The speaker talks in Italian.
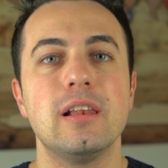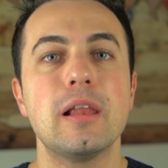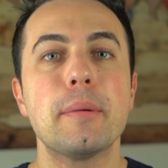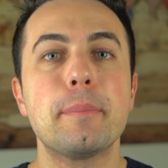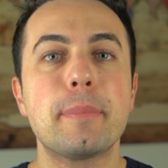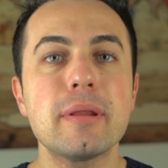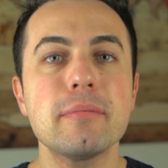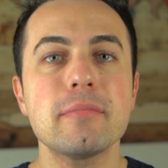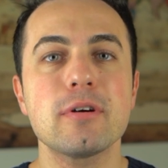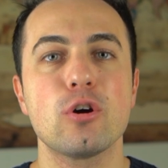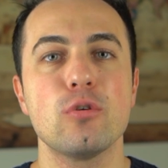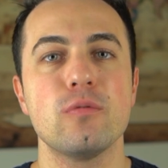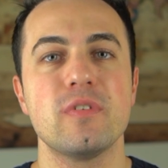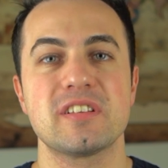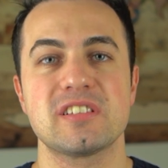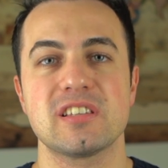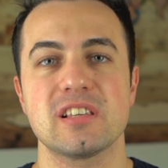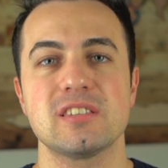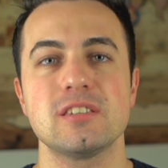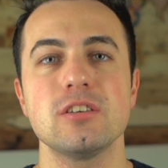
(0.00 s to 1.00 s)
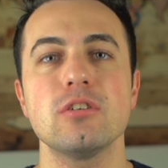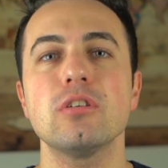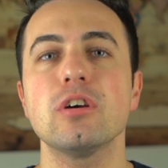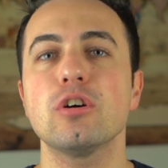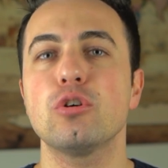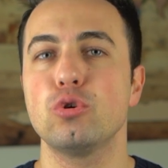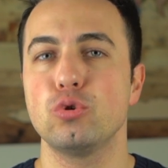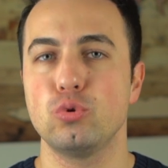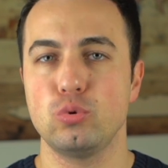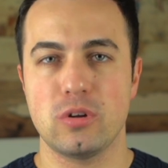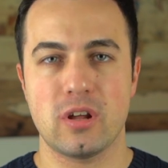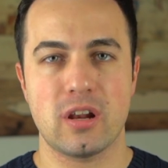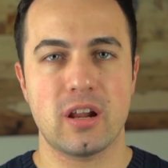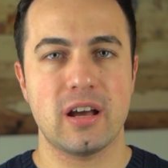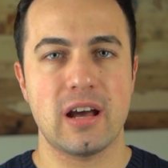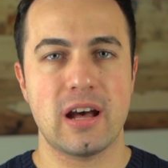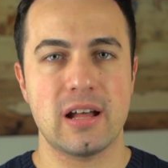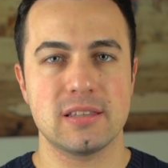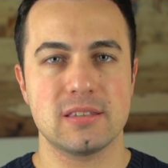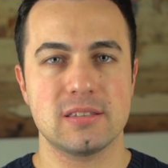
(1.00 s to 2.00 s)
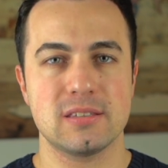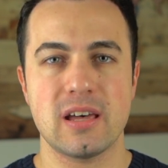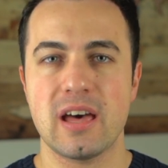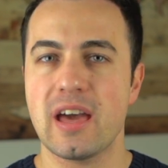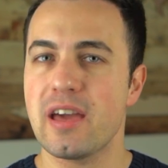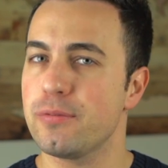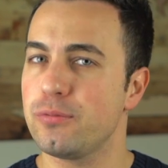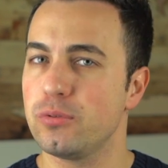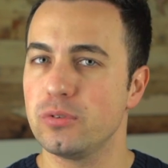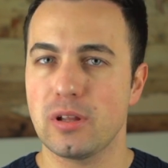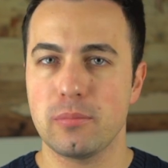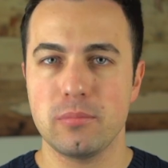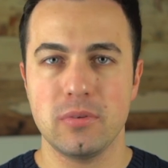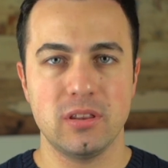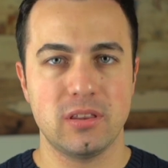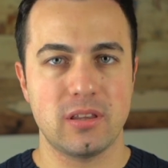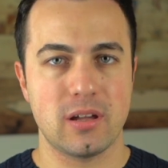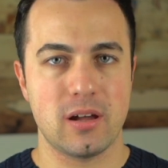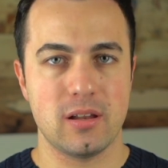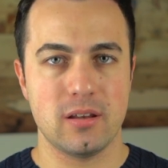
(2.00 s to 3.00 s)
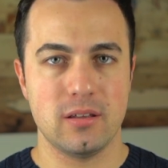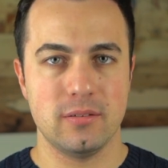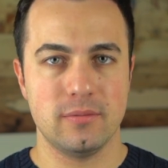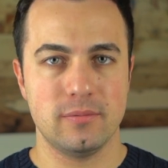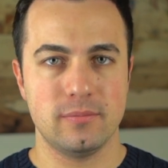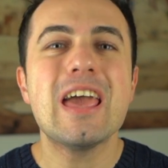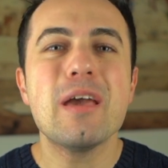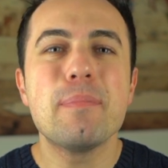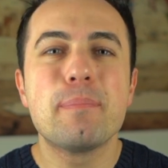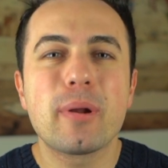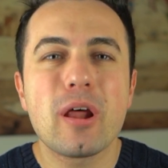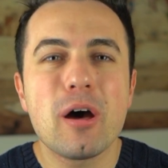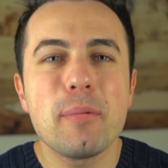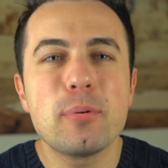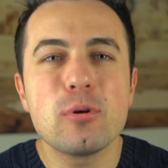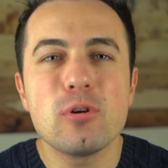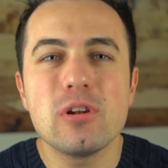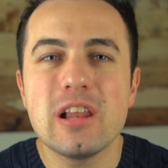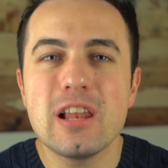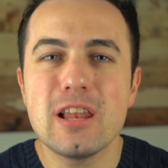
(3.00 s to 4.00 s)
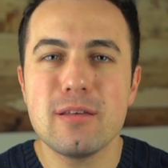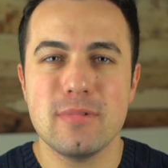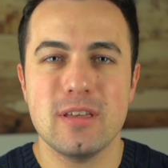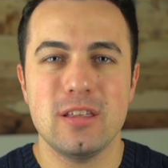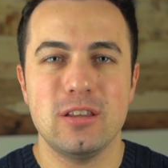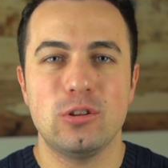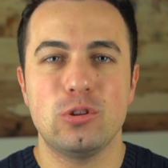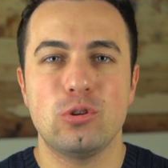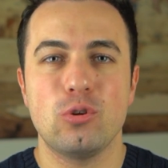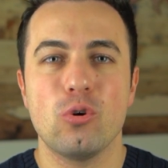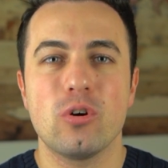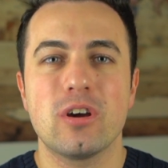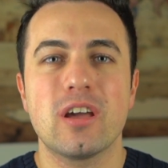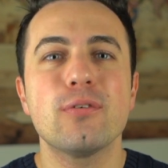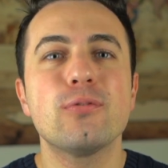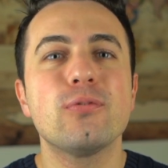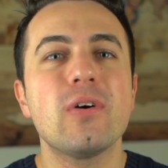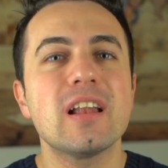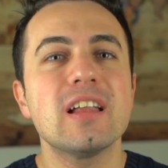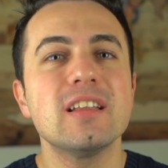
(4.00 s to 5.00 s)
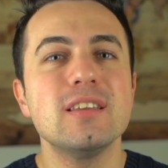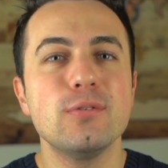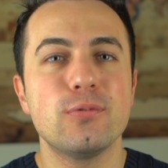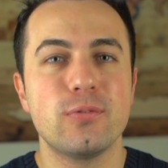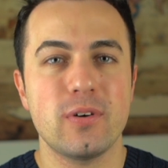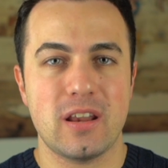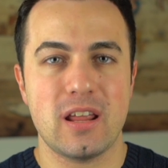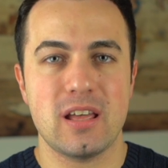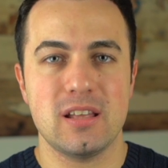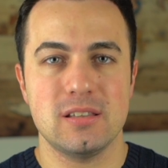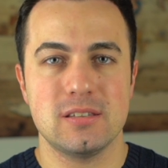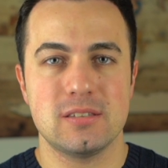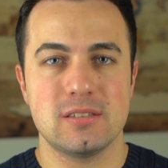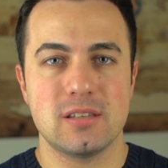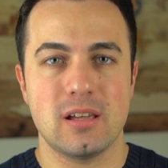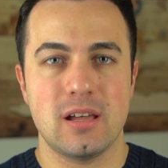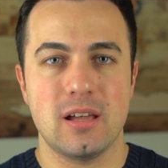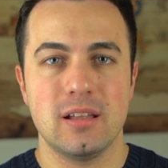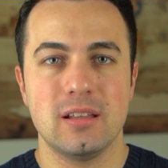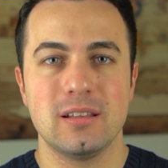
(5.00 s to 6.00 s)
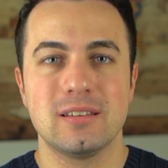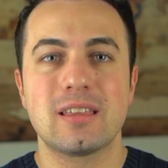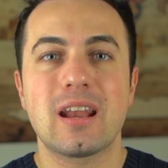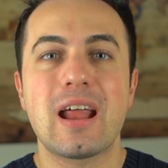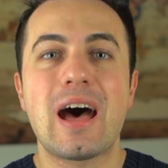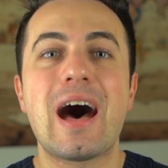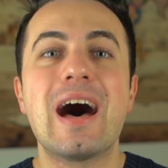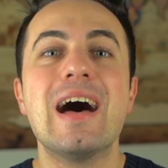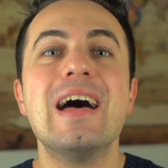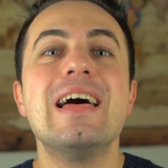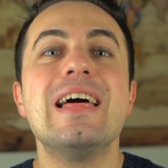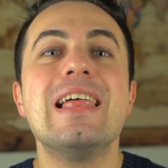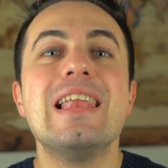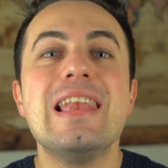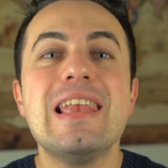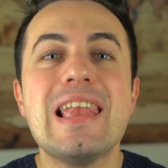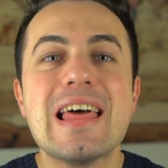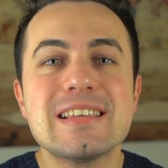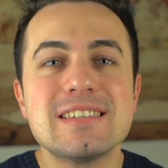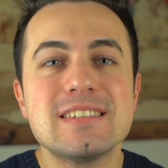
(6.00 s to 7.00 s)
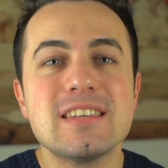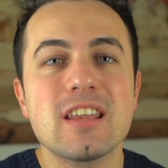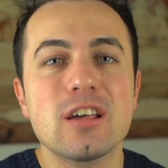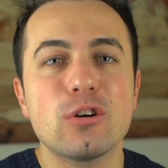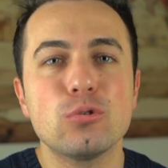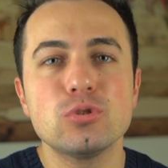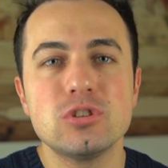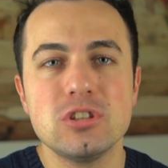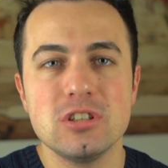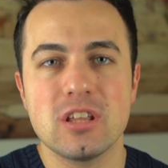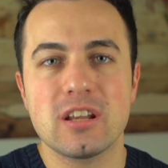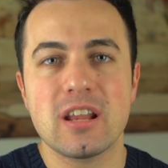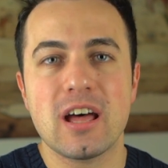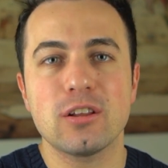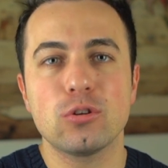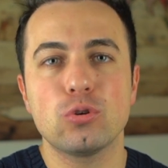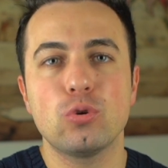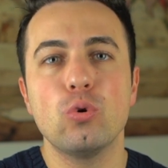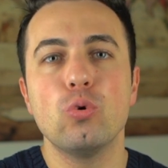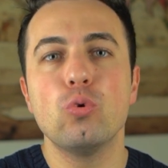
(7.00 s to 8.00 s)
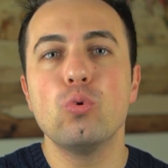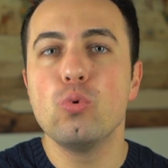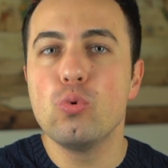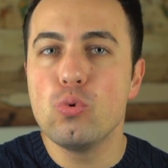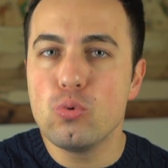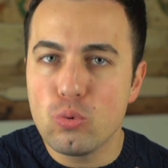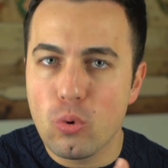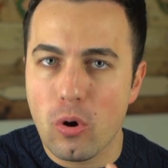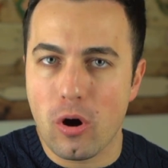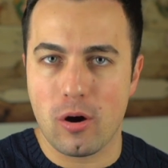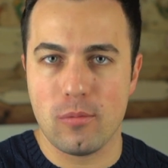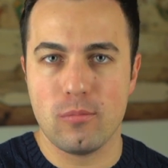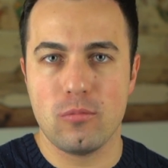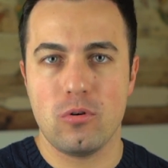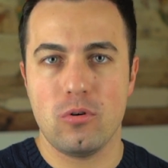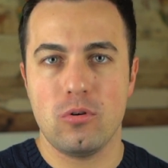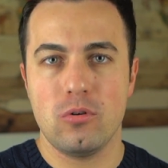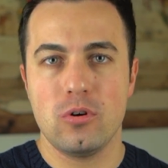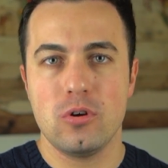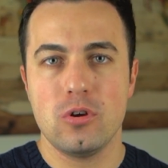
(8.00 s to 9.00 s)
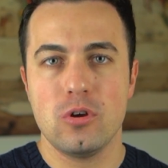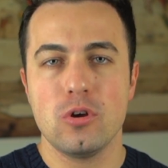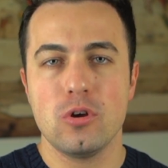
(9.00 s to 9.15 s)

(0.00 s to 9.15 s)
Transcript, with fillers: La prima conversazione con una ragazza è fondamentale. È proprio l'elemento che fa la differenza tra l'essere considerato un uomo